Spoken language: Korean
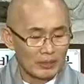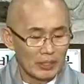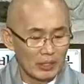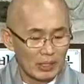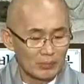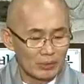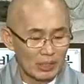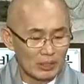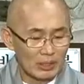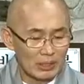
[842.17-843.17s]
제가
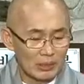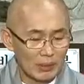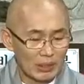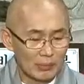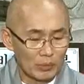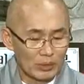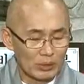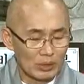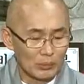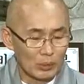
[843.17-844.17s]
불자들이 집에다
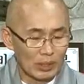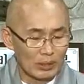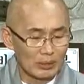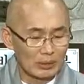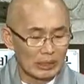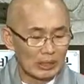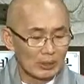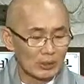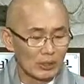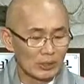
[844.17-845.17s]
모시는 것보다는
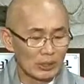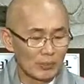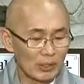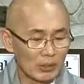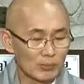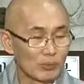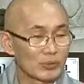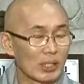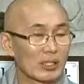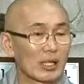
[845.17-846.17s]
절집에서
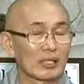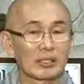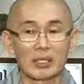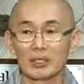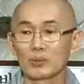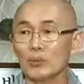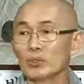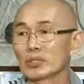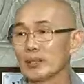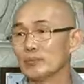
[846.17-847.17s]
불사를 할 때
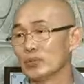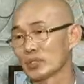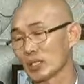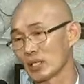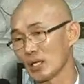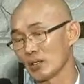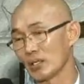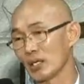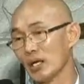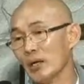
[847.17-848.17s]
동참 불사를
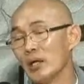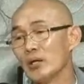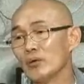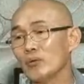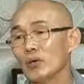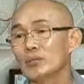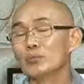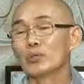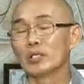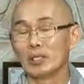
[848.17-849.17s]
하거나
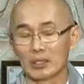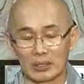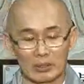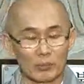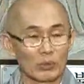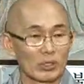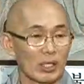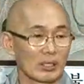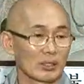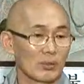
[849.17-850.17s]
원불을
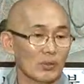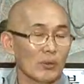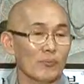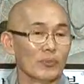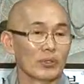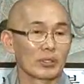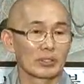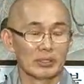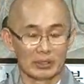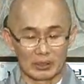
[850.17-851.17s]
모셔가지고
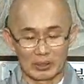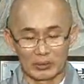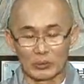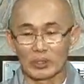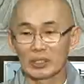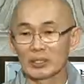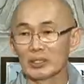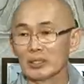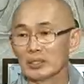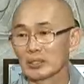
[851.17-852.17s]
그
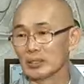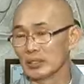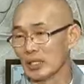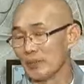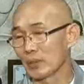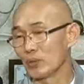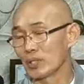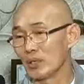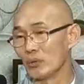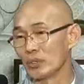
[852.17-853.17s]
요리 그 예배
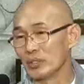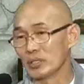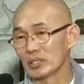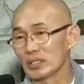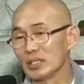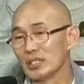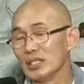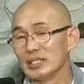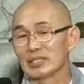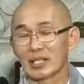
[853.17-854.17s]
공양 올리는 것이
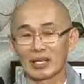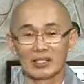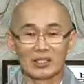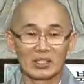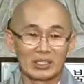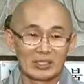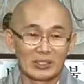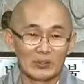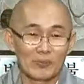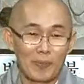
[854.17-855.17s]
잘하는
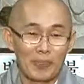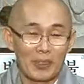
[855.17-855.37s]
것이지